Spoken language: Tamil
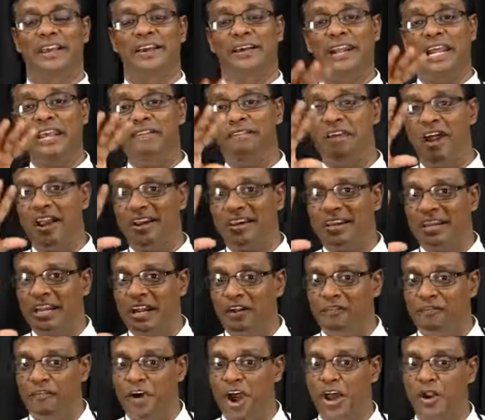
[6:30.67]
இறைவாக்கில்
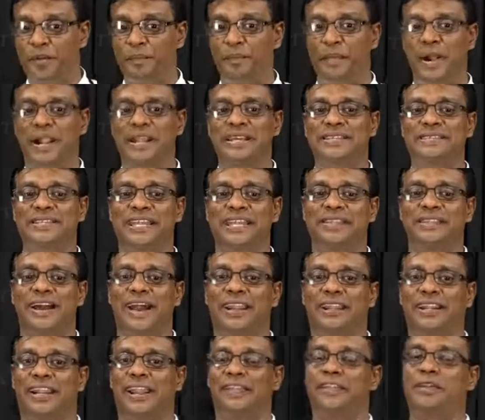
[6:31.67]
எவ்வாறு பணி
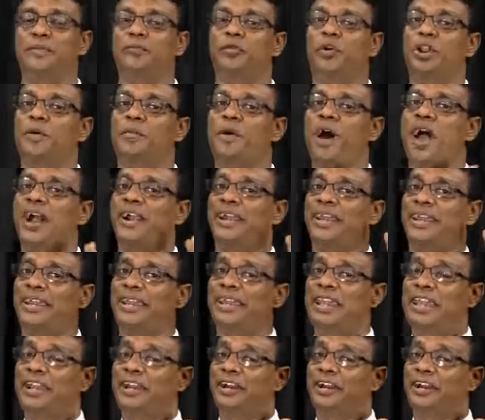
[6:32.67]
செய்தார்கள் அதன் மூலமாக